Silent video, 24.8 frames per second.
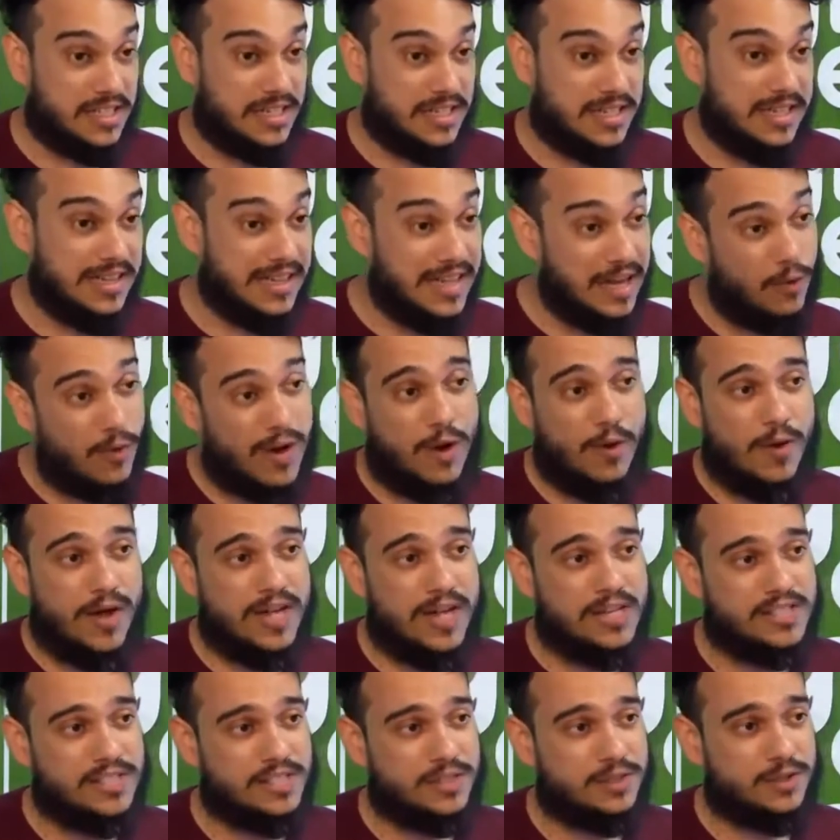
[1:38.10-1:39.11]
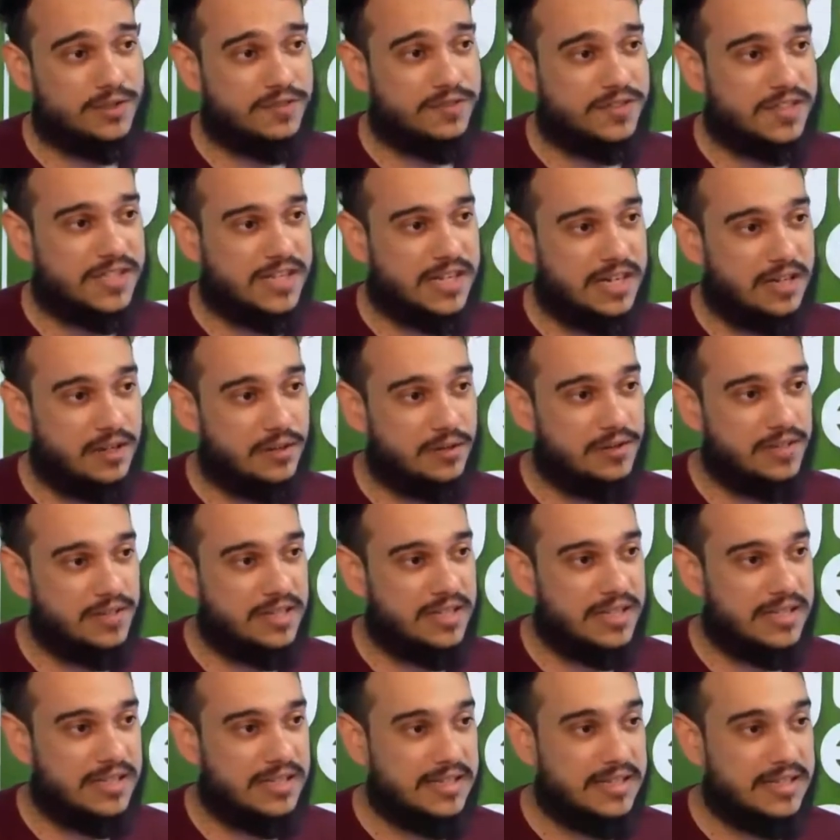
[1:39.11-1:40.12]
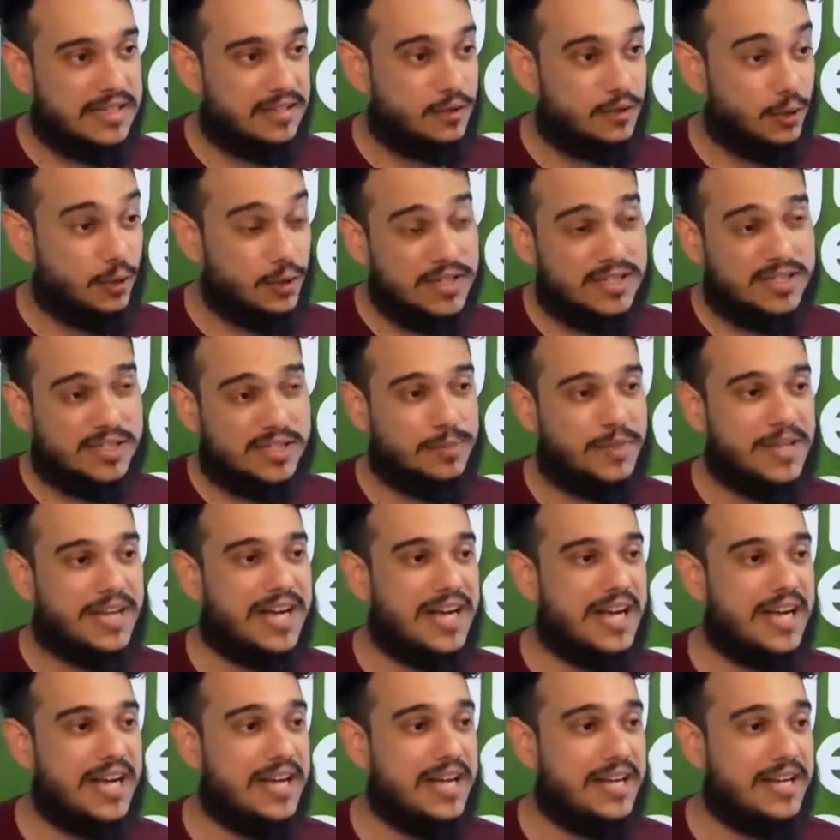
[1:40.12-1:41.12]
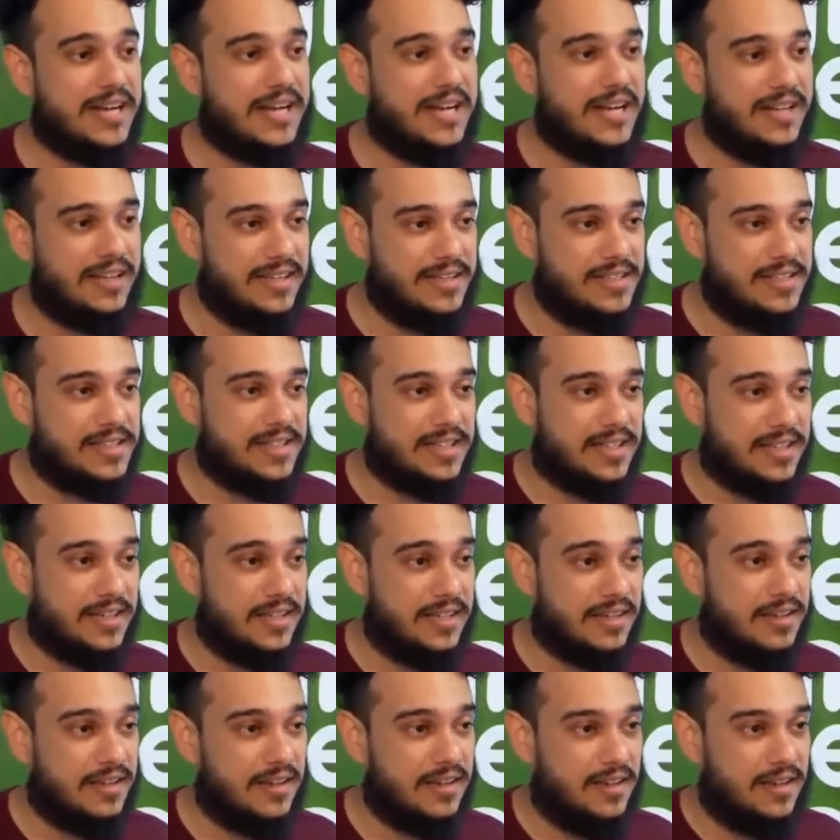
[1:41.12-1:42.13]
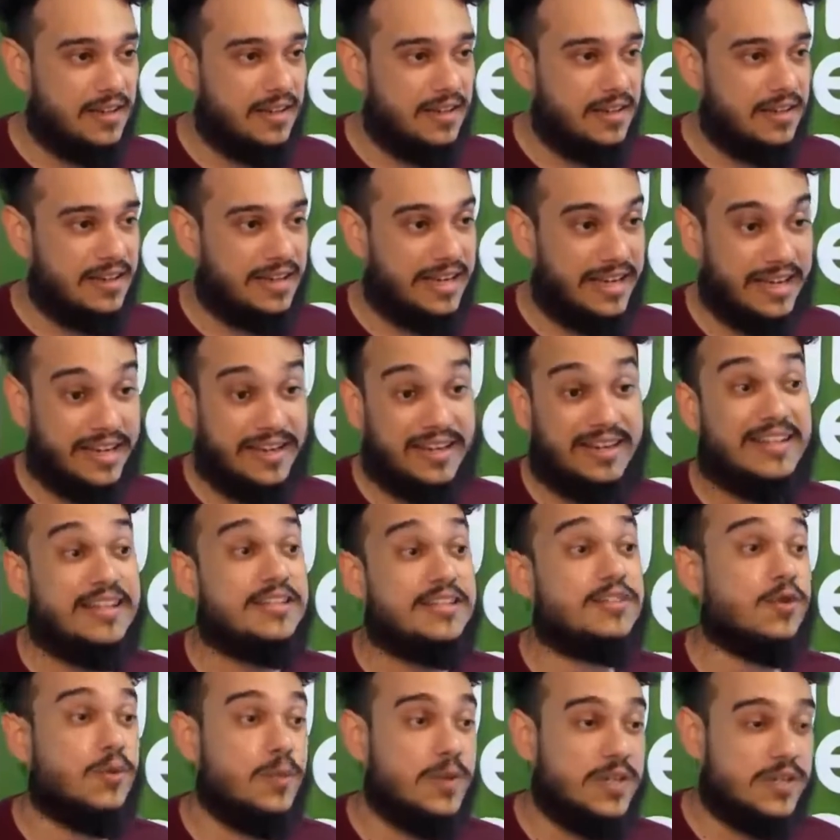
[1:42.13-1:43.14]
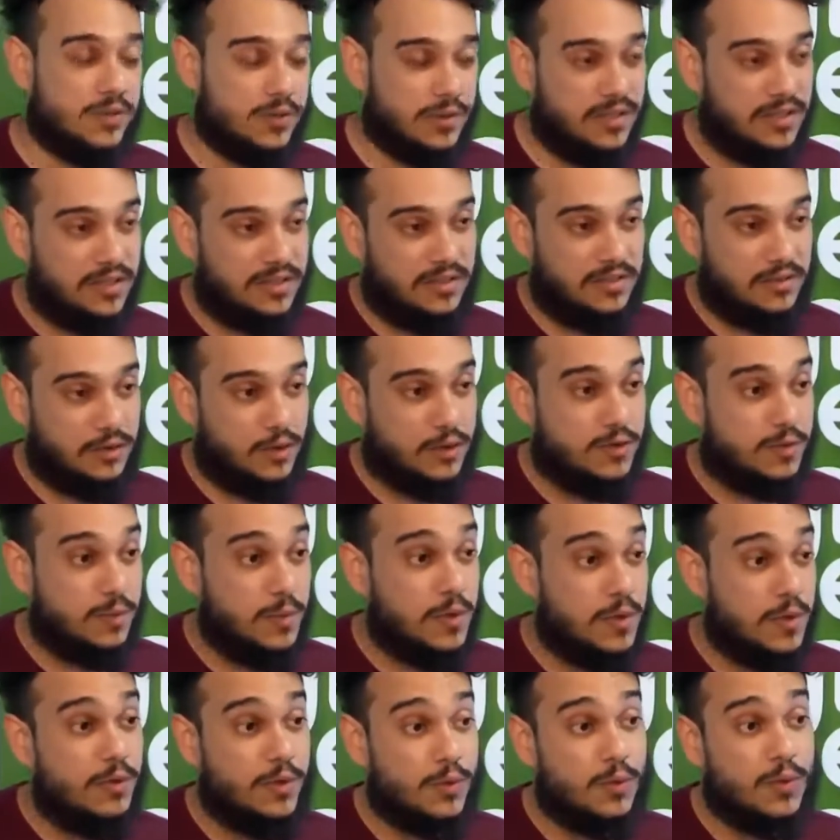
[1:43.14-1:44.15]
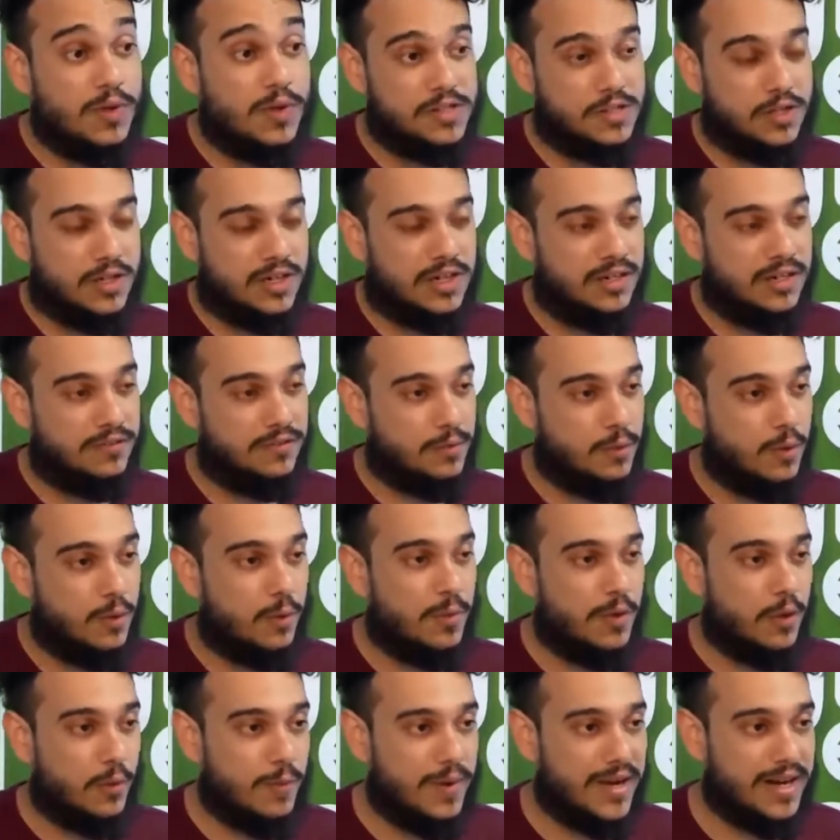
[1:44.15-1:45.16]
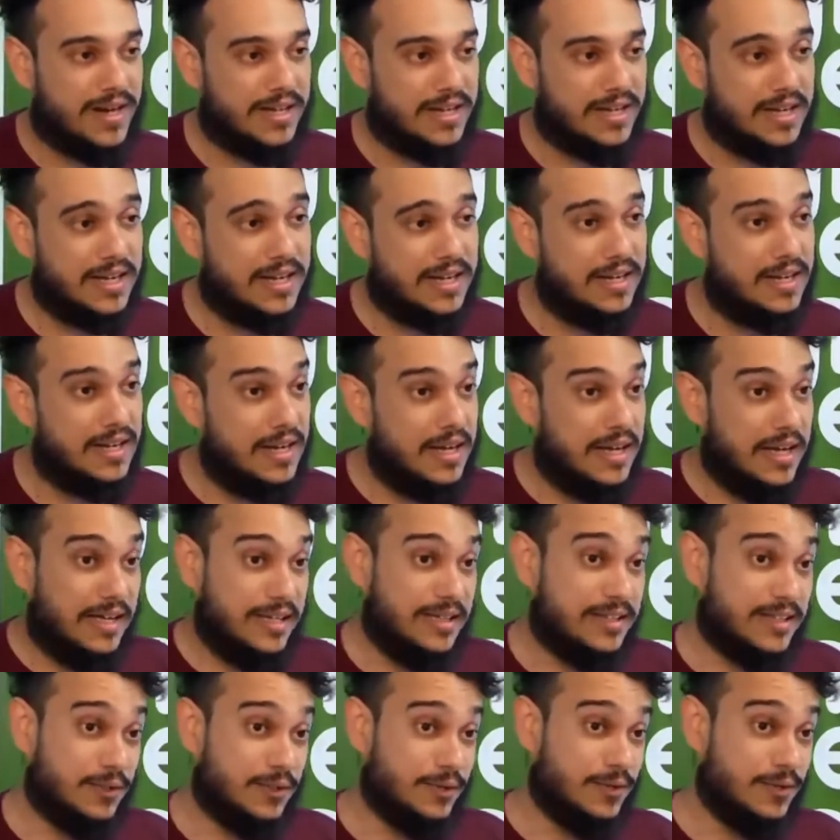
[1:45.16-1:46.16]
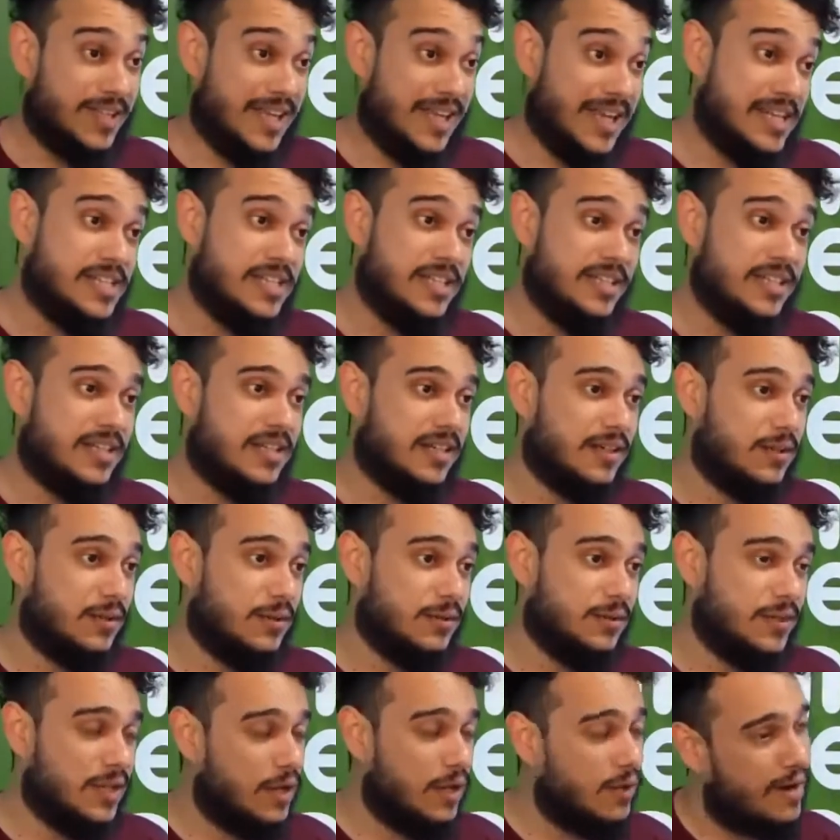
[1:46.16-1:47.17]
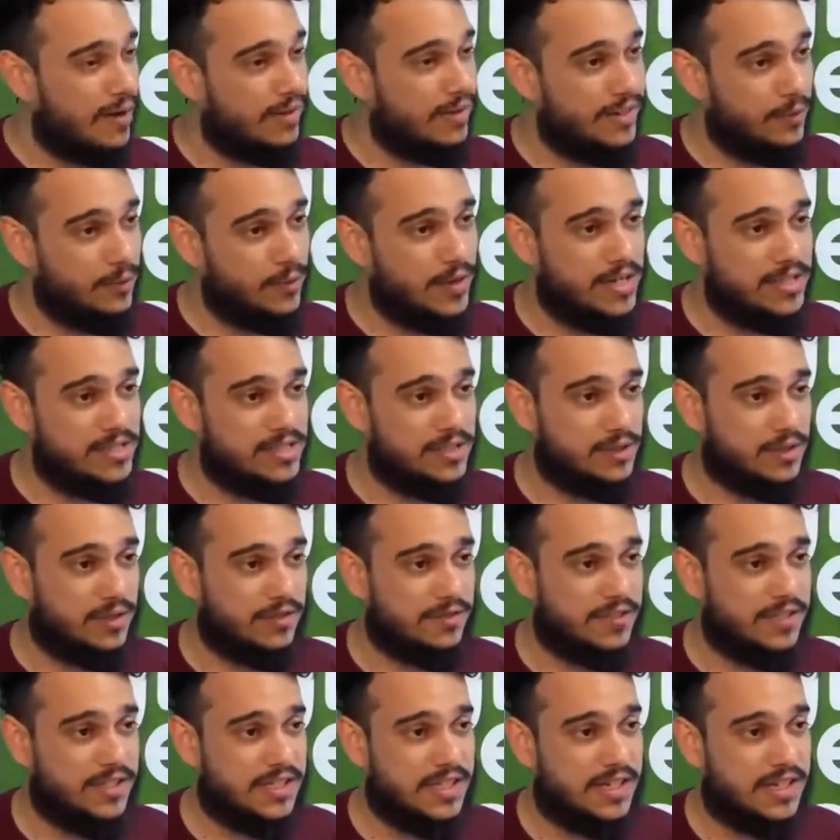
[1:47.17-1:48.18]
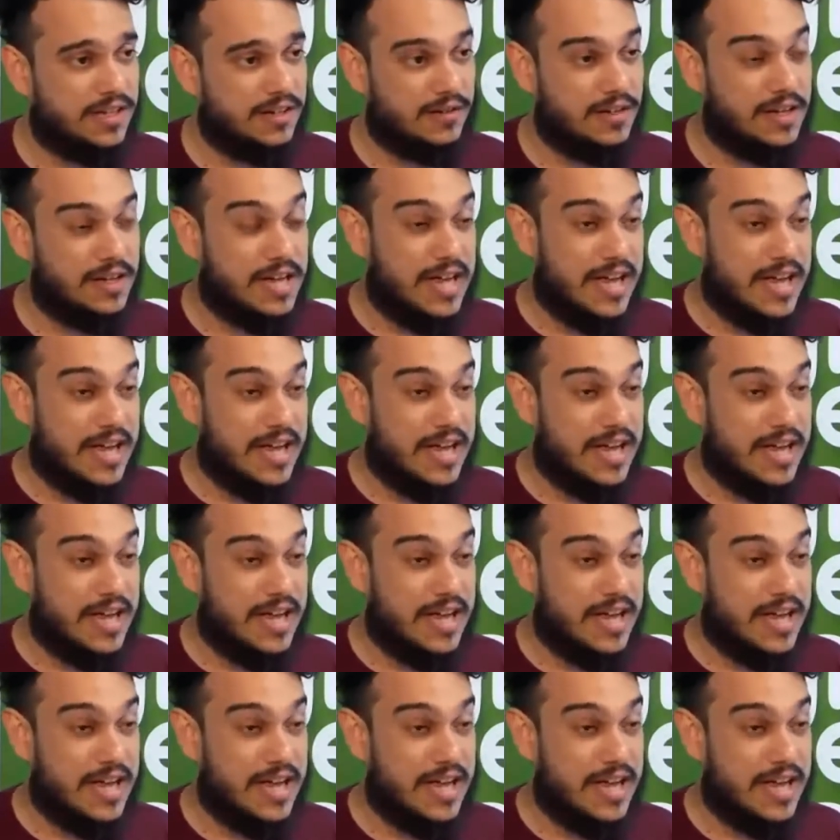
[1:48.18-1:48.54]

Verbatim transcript: Não há um registro oficial, né, né, todo esse tempo de carreira que ele diz ter, que ele disse que começou em 2001 a jogar futebol pelo Paraná, então desde então não há nenhum registro oficial.